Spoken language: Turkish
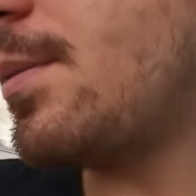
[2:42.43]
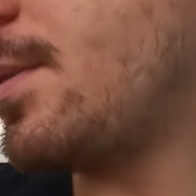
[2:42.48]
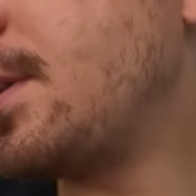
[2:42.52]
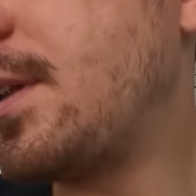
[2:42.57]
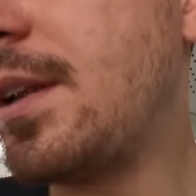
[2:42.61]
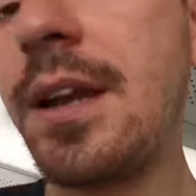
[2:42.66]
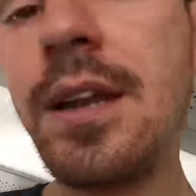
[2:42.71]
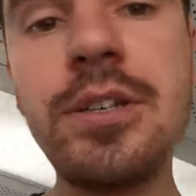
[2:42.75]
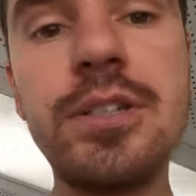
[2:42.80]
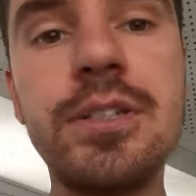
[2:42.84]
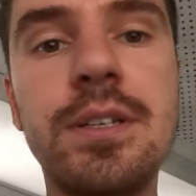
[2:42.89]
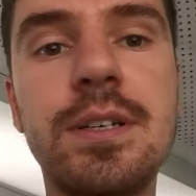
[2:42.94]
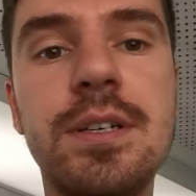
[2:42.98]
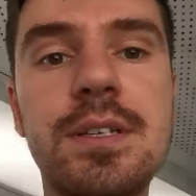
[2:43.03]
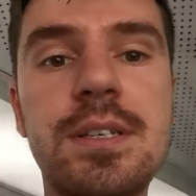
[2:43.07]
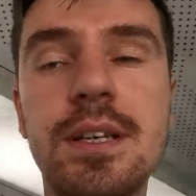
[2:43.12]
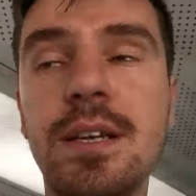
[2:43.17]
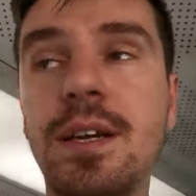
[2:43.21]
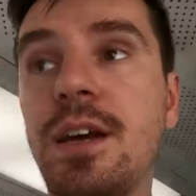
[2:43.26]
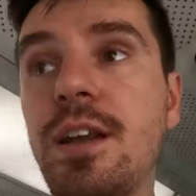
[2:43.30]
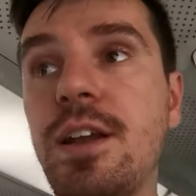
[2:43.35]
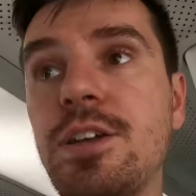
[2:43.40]
zaman
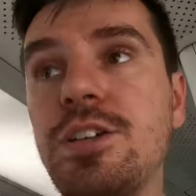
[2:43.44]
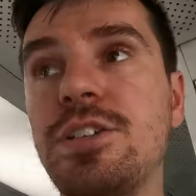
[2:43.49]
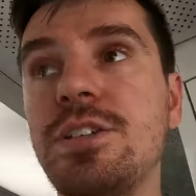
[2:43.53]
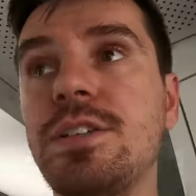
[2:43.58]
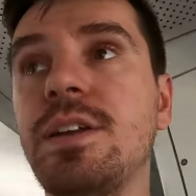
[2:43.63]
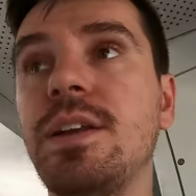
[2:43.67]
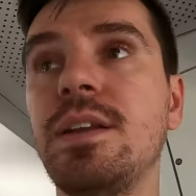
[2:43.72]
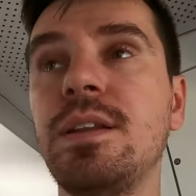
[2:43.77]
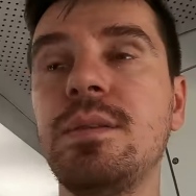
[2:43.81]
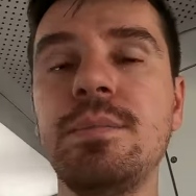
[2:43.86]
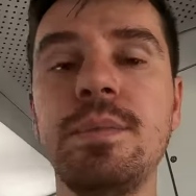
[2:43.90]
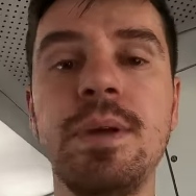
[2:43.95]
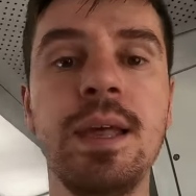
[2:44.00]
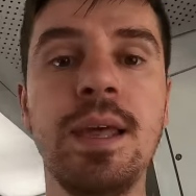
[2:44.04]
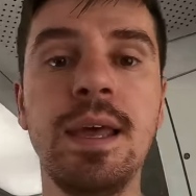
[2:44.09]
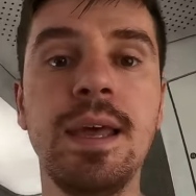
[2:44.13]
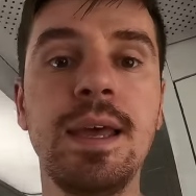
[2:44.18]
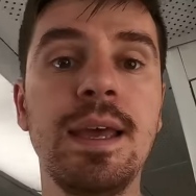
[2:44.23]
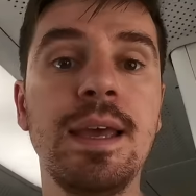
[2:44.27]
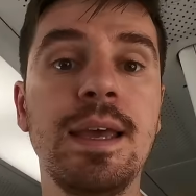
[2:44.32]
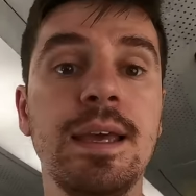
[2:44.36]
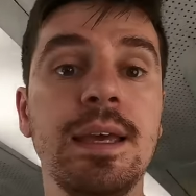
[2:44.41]
araştırırsak araştıralım
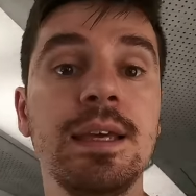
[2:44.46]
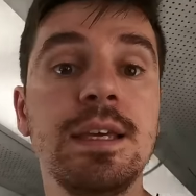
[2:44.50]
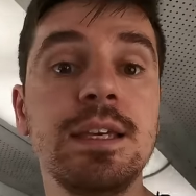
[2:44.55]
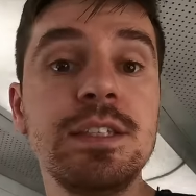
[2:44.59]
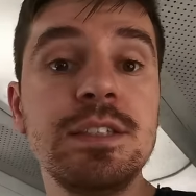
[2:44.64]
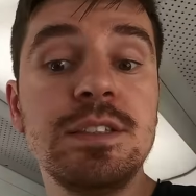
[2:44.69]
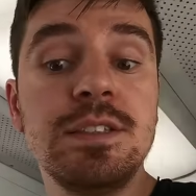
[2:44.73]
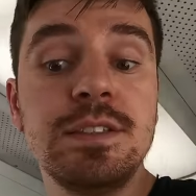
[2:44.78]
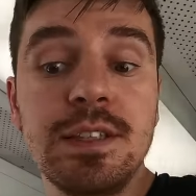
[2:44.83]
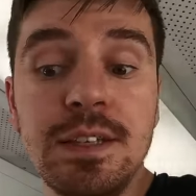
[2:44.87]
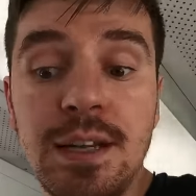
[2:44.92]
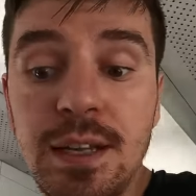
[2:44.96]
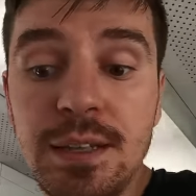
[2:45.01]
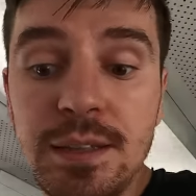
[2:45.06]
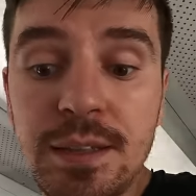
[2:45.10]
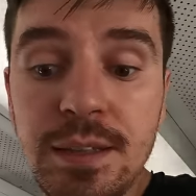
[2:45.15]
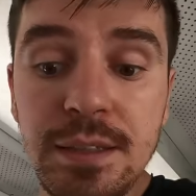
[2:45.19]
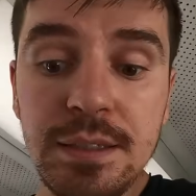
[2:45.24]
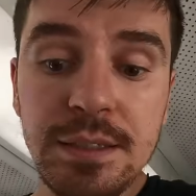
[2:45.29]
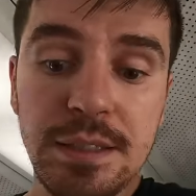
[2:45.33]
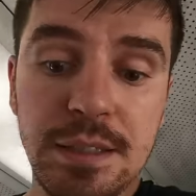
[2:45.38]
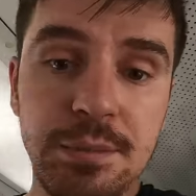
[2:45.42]
hiç
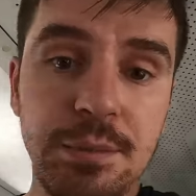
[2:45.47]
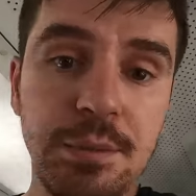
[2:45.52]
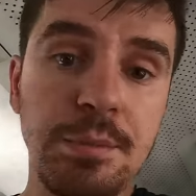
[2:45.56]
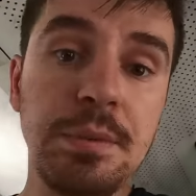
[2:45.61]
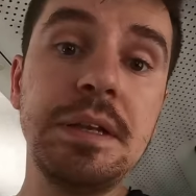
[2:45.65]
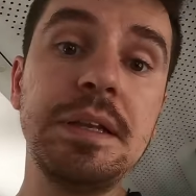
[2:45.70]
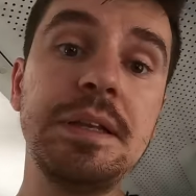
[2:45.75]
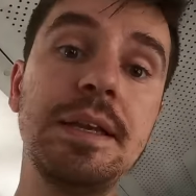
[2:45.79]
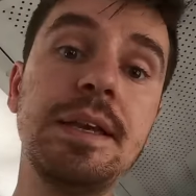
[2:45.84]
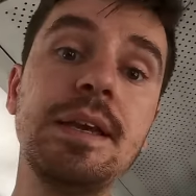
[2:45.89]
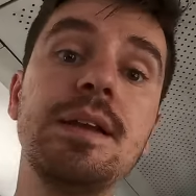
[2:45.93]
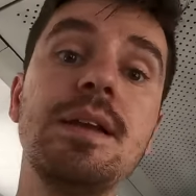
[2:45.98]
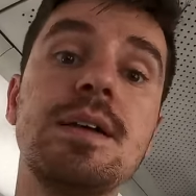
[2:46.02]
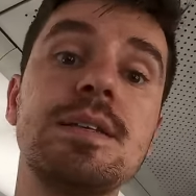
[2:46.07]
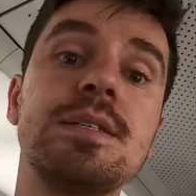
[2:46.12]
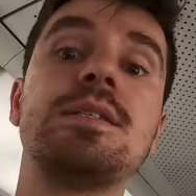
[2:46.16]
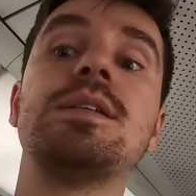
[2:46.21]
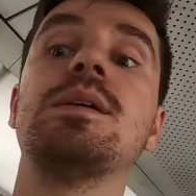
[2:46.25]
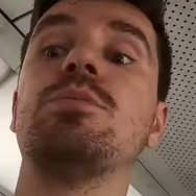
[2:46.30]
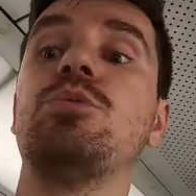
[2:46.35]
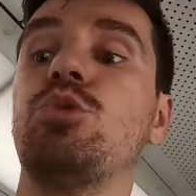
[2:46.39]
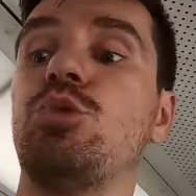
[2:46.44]
trenle ilgili bir bilgiye
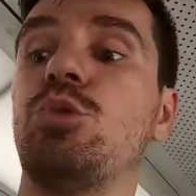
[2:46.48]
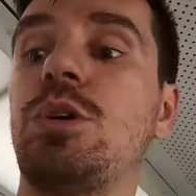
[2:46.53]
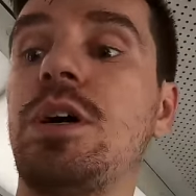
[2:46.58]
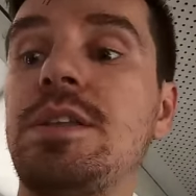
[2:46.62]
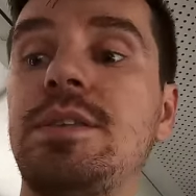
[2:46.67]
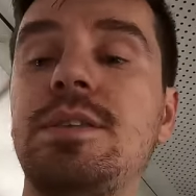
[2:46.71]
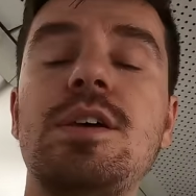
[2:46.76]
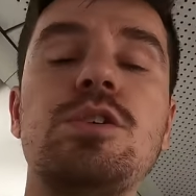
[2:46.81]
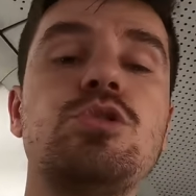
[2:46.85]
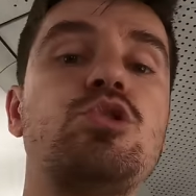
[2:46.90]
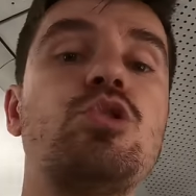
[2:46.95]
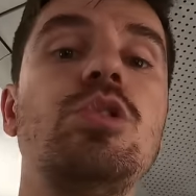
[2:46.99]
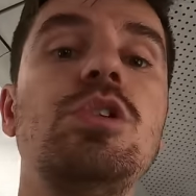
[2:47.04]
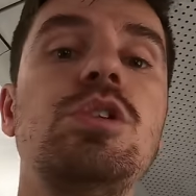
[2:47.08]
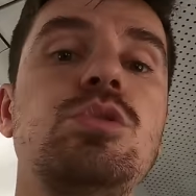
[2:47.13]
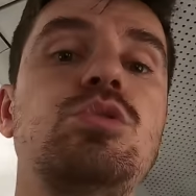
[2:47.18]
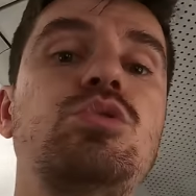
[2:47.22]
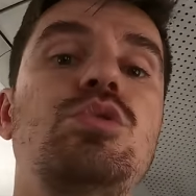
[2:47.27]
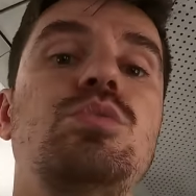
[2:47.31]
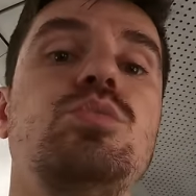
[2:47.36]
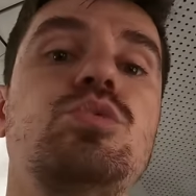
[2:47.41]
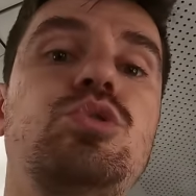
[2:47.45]
rastlamıyorduk. Hatta
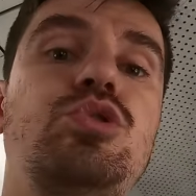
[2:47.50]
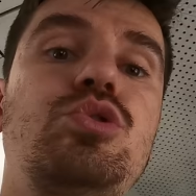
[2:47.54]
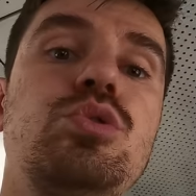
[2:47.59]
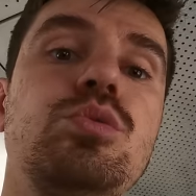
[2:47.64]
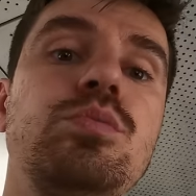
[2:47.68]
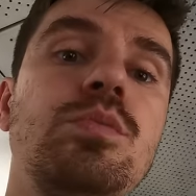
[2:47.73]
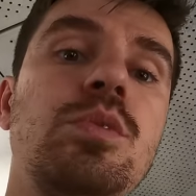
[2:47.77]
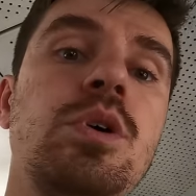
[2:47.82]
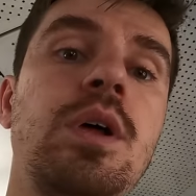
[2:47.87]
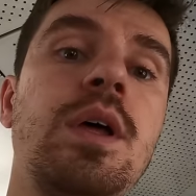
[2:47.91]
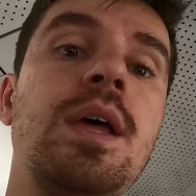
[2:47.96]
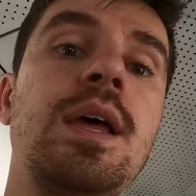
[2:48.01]
şöyle duymuştum.